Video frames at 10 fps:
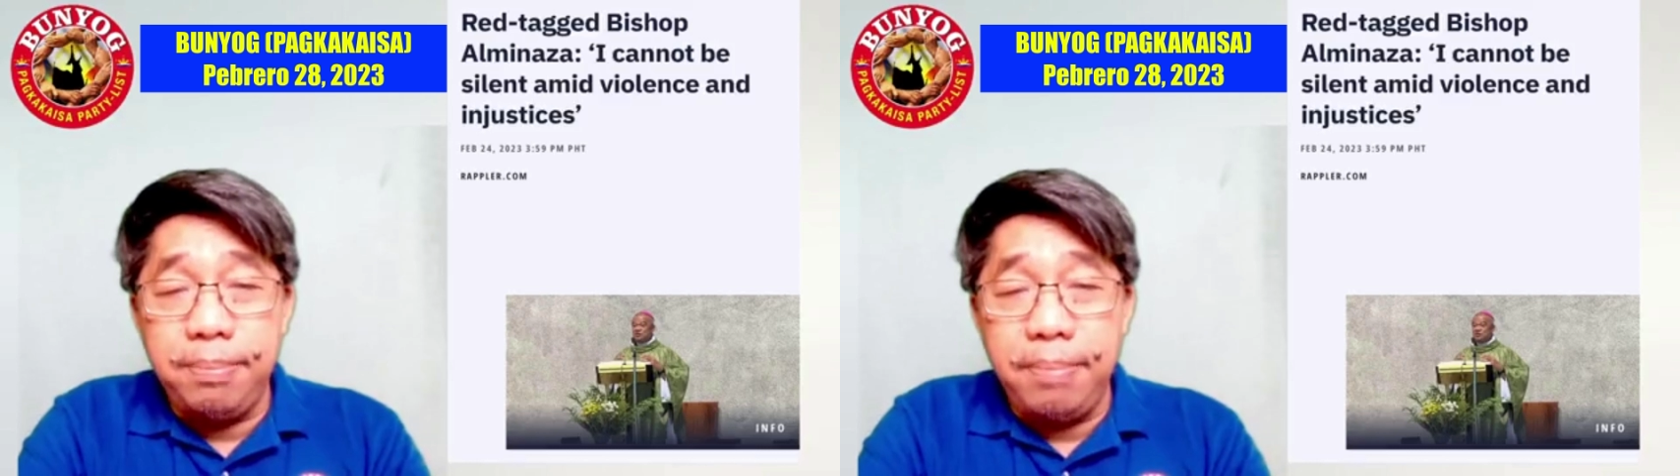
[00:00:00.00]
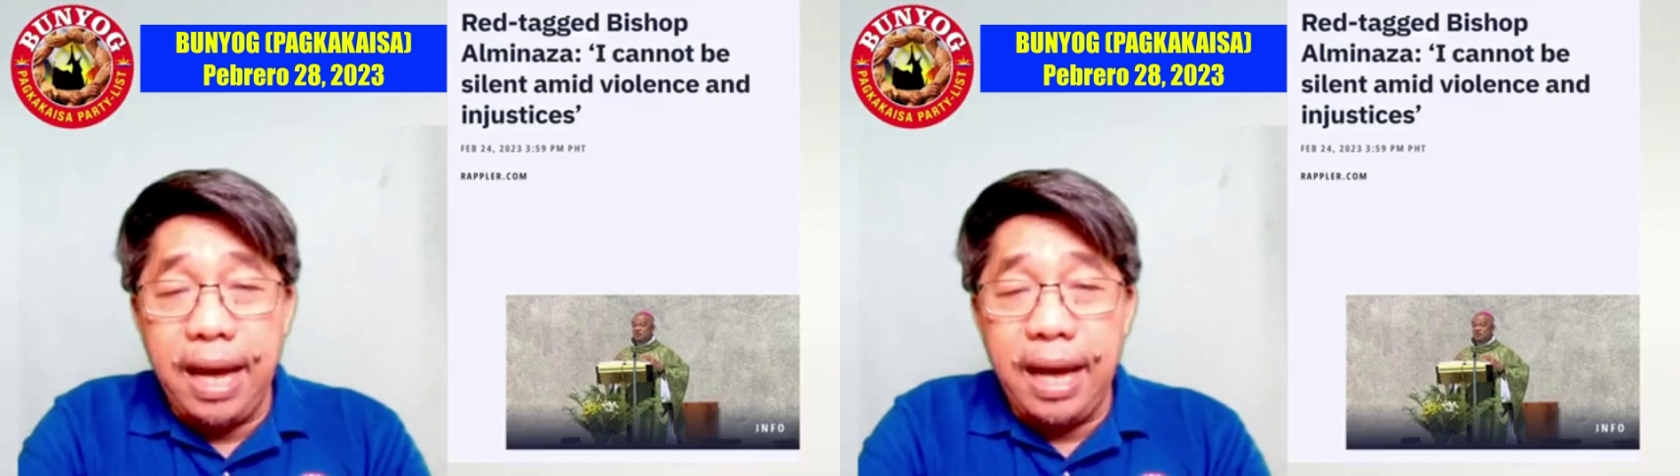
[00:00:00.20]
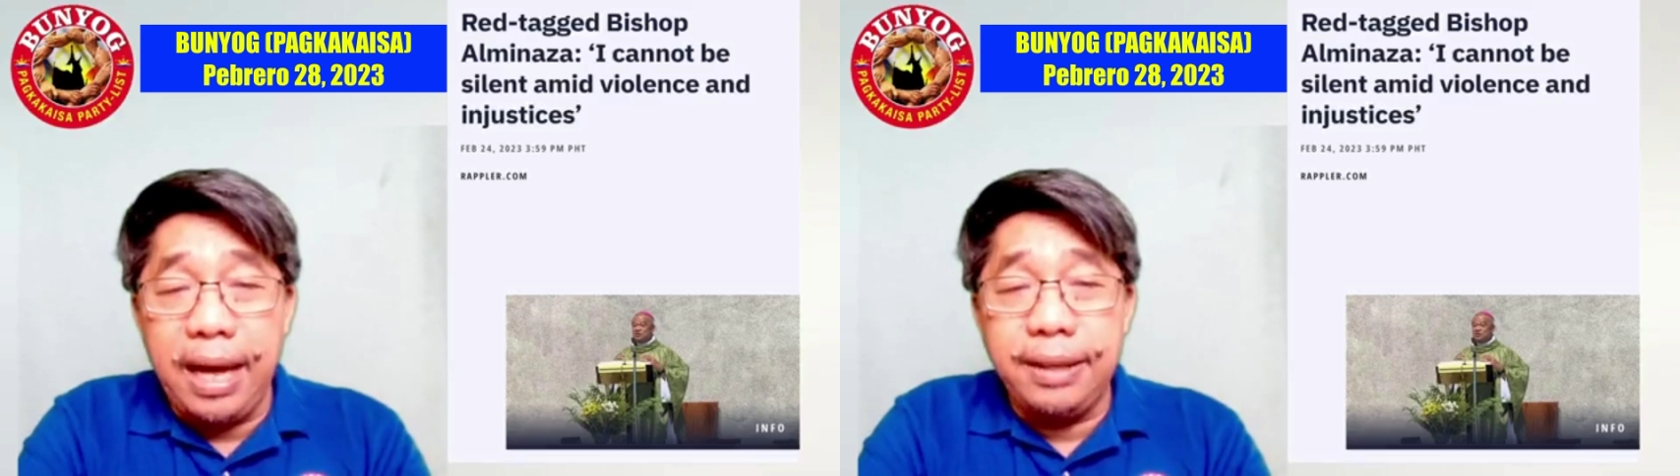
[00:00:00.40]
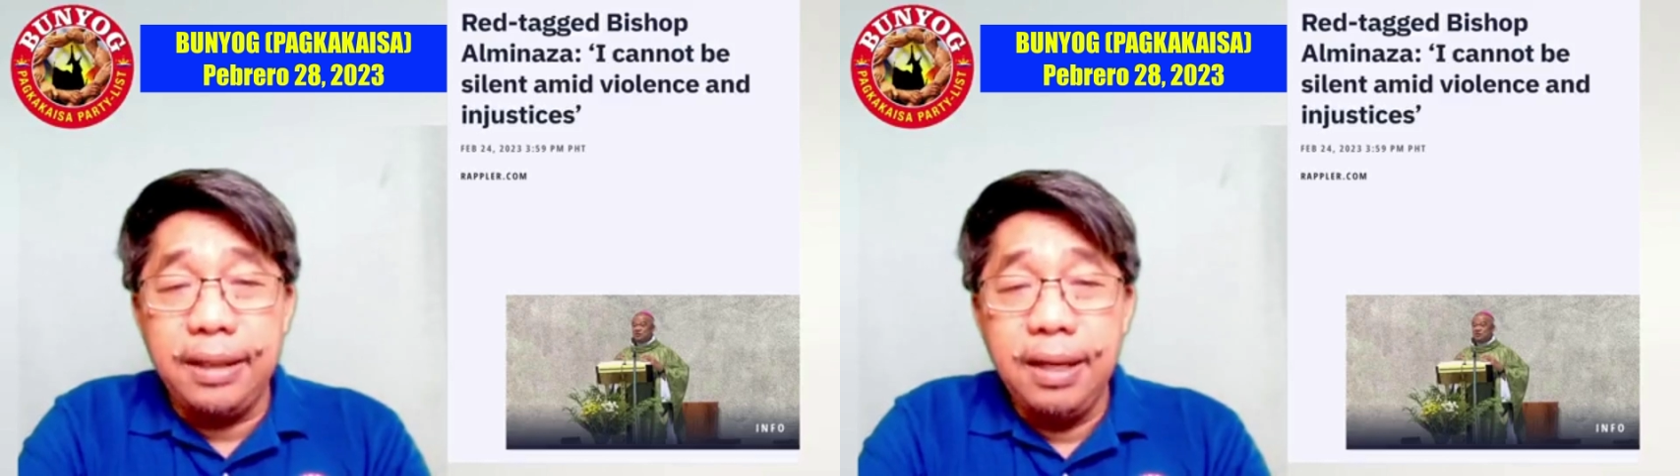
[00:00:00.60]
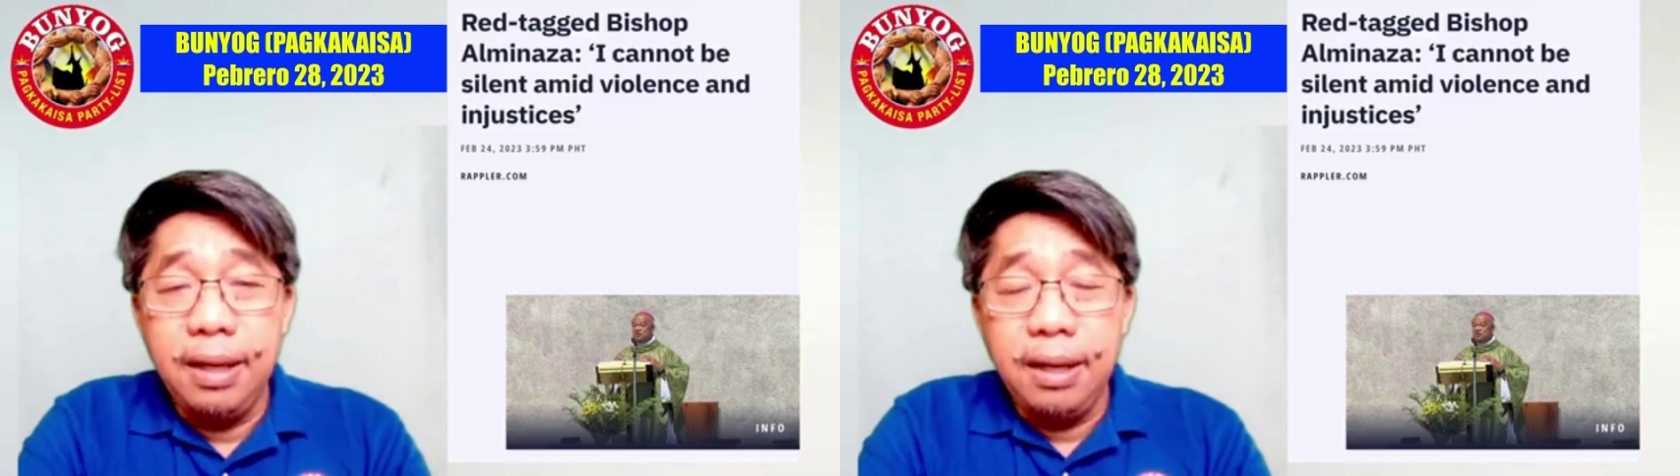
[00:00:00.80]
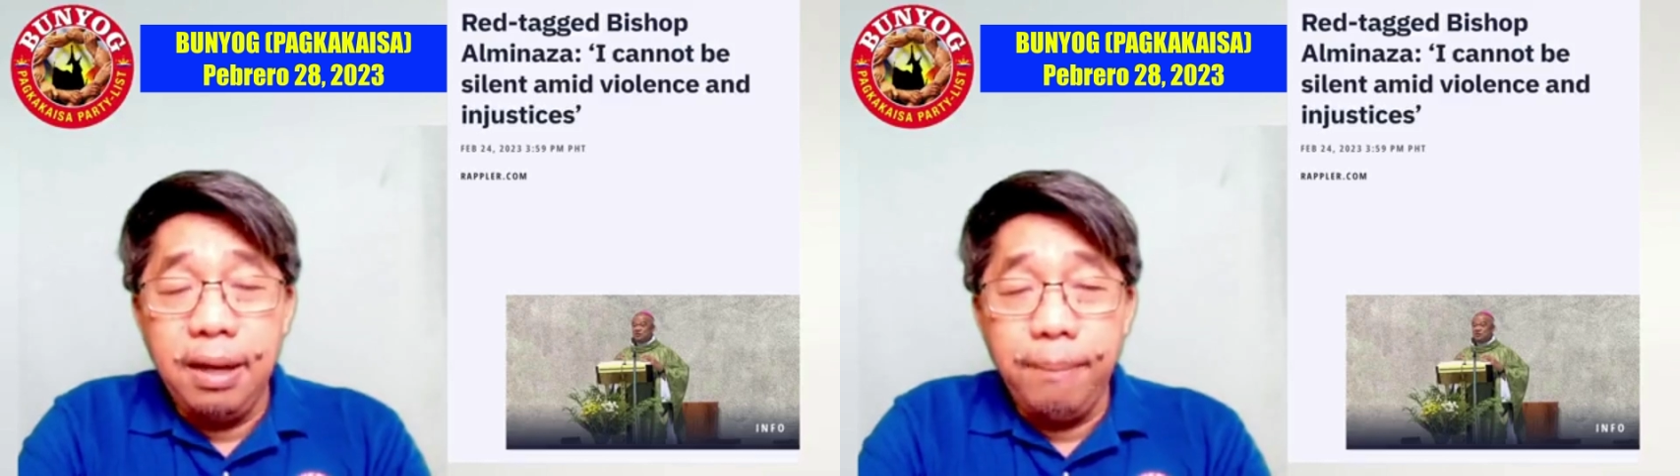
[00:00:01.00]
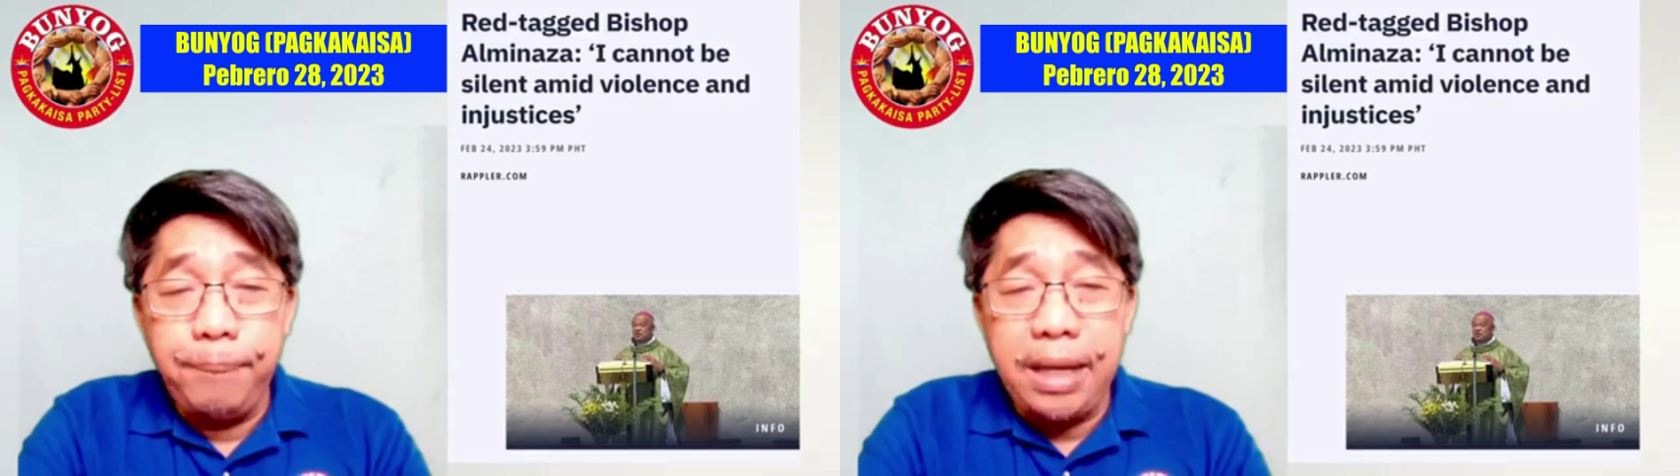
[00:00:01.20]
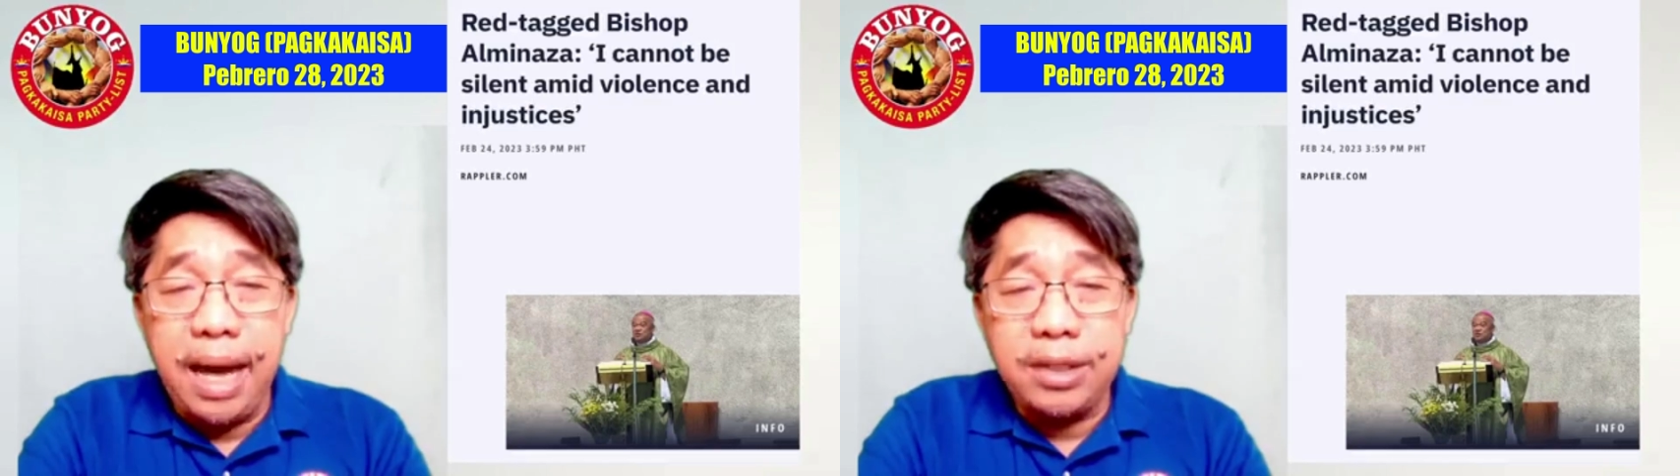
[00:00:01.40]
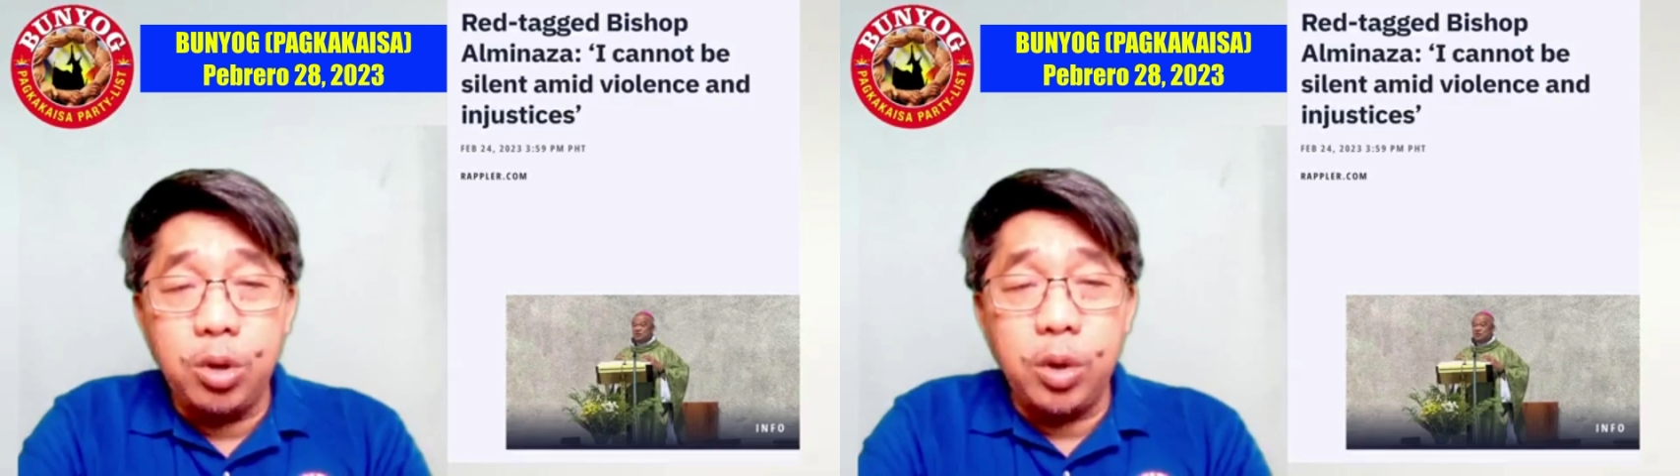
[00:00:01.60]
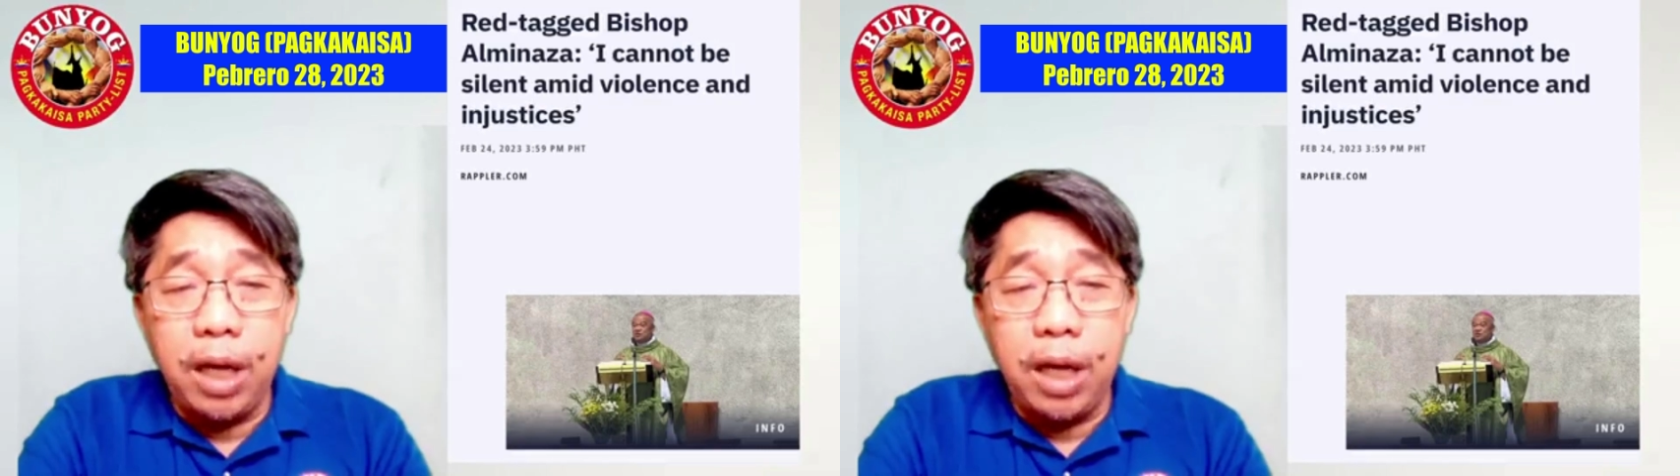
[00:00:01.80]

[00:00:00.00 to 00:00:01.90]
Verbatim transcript: simbahan, pinasok